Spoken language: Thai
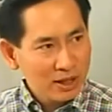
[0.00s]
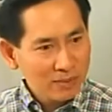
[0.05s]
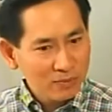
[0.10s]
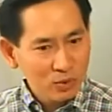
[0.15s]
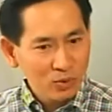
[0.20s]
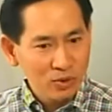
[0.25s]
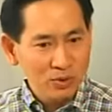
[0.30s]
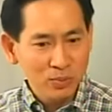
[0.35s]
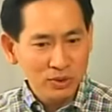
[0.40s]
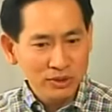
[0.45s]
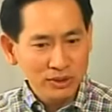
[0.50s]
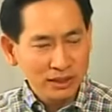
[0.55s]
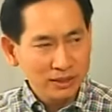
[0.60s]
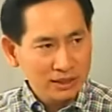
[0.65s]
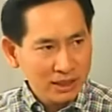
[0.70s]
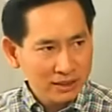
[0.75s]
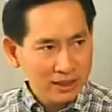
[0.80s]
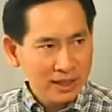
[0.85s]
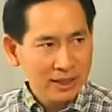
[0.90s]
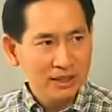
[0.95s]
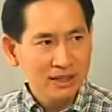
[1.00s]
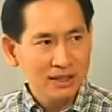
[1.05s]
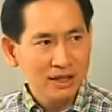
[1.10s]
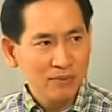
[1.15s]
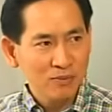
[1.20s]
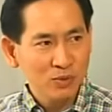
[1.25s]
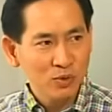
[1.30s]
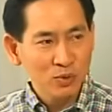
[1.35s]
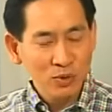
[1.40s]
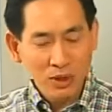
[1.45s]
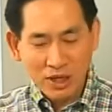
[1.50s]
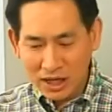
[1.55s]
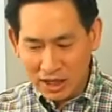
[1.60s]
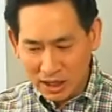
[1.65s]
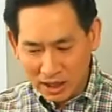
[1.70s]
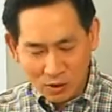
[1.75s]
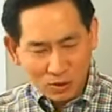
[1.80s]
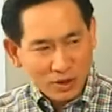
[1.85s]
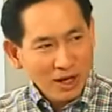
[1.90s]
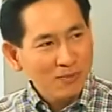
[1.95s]
ทำอยู่หรือบริษัทยักษ์ใหญ่ที่ทำอยู่
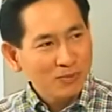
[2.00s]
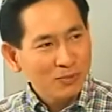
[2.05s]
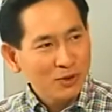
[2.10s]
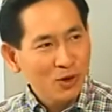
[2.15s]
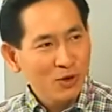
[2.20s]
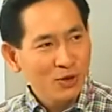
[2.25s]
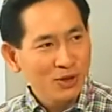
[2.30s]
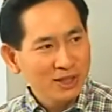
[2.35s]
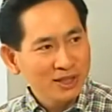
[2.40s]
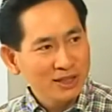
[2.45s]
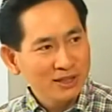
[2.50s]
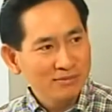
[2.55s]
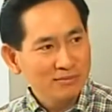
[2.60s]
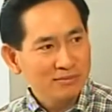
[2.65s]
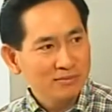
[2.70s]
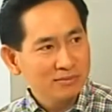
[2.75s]
เขาทำต่อเนื่อง